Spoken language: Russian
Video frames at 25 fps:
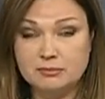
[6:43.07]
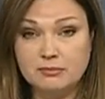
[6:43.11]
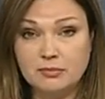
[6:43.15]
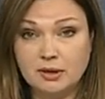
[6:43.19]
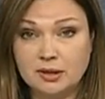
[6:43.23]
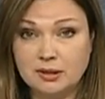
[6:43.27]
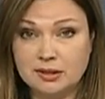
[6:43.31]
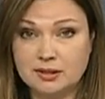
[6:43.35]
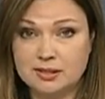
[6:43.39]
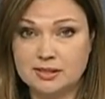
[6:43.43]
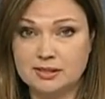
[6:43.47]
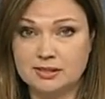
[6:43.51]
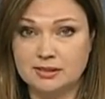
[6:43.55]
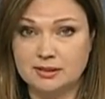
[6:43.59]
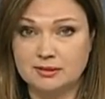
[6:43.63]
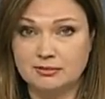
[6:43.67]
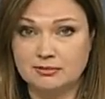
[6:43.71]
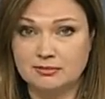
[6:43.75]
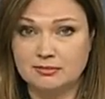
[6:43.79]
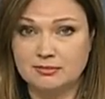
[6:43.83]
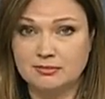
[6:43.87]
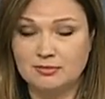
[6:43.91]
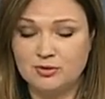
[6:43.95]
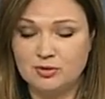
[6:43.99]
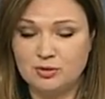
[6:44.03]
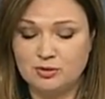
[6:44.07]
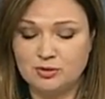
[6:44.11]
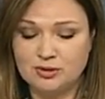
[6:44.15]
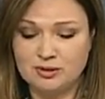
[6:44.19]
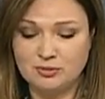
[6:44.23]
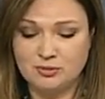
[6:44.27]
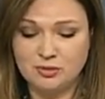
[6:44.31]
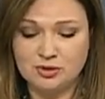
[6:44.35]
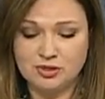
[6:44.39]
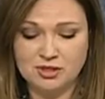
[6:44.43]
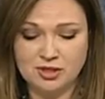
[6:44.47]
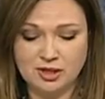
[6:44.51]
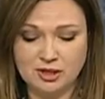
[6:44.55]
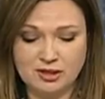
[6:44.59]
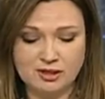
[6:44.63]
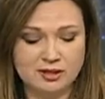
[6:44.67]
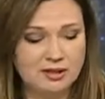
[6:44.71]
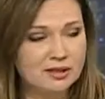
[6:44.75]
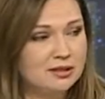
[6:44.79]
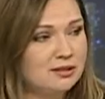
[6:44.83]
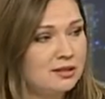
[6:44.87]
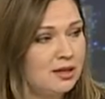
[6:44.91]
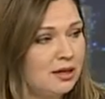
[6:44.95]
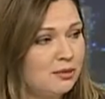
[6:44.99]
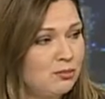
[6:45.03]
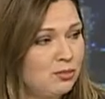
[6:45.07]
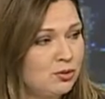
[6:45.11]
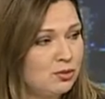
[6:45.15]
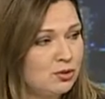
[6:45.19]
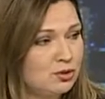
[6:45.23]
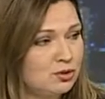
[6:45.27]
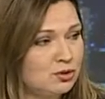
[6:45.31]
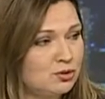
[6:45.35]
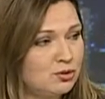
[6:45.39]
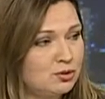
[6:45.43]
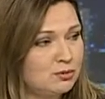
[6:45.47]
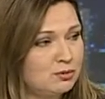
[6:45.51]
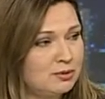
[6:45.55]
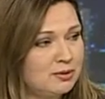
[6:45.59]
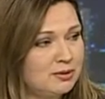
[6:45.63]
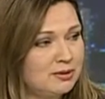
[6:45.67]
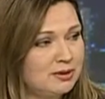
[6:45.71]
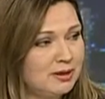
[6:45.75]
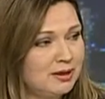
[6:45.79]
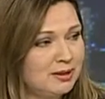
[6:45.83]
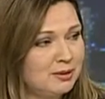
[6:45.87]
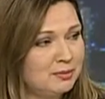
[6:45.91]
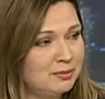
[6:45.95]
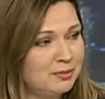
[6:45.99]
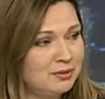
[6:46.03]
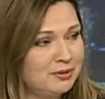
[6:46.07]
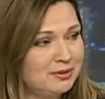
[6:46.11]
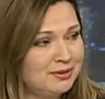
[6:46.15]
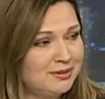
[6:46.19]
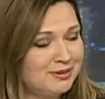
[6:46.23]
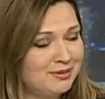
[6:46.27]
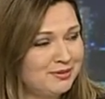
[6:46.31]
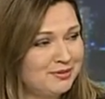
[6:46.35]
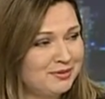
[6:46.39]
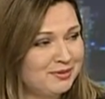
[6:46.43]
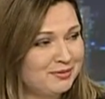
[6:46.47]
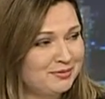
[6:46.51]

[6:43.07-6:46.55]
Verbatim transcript: Молодцы. Все а ну, замечательно, можно дай лобик бог, потрогать твой.